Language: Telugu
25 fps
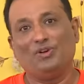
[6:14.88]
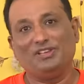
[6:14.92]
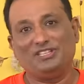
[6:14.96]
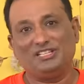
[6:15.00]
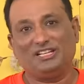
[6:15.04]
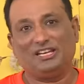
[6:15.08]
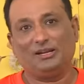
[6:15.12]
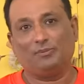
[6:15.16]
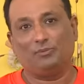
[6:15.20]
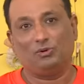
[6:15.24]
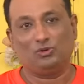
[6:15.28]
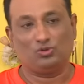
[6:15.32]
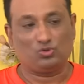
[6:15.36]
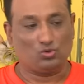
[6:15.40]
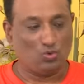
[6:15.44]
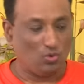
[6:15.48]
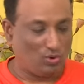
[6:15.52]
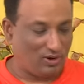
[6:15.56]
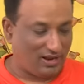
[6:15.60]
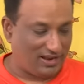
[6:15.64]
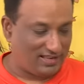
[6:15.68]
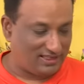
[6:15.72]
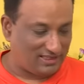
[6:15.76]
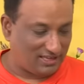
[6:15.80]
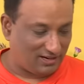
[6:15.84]
వెజిటేబుల్స్
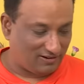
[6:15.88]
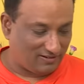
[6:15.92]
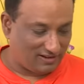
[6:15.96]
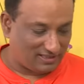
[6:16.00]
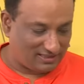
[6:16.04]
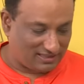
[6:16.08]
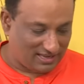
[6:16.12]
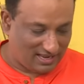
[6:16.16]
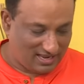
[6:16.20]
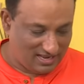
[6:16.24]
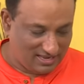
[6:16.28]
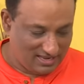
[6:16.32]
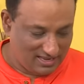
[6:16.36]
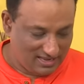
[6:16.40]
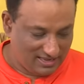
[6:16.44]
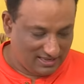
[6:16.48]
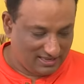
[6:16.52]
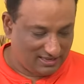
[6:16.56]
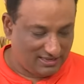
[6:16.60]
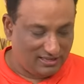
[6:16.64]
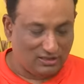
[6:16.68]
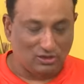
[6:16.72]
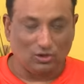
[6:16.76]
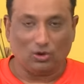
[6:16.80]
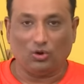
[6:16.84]
కుక్ అయిన తర్వాత
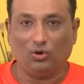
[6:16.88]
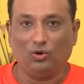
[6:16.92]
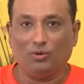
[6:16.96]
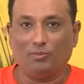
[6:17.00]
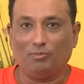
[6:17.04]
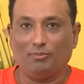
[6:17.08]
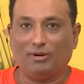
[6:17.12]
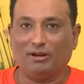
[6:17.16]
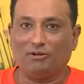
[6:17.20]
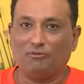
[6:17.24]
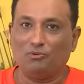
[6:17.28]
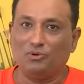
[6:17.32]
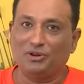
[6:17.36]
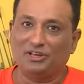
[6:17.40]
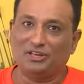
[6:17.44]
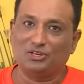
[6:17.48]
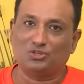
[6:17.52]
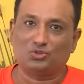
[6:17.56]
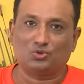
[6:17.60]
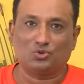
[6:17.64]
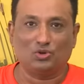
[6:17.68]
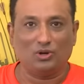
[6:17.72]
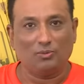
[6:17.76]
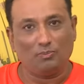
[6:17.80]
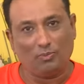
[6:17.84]
ఇందులో మనం
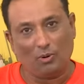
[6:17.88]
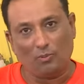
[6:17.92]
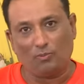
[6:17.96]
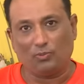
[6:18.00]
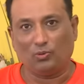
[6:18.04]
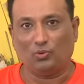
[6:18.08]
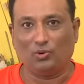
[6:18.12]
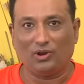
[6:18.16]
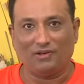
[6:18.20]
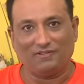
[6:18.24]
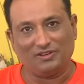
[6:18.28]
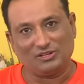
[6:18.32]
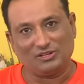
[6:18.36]
ఉడికించుకున్న పప్పు కూడా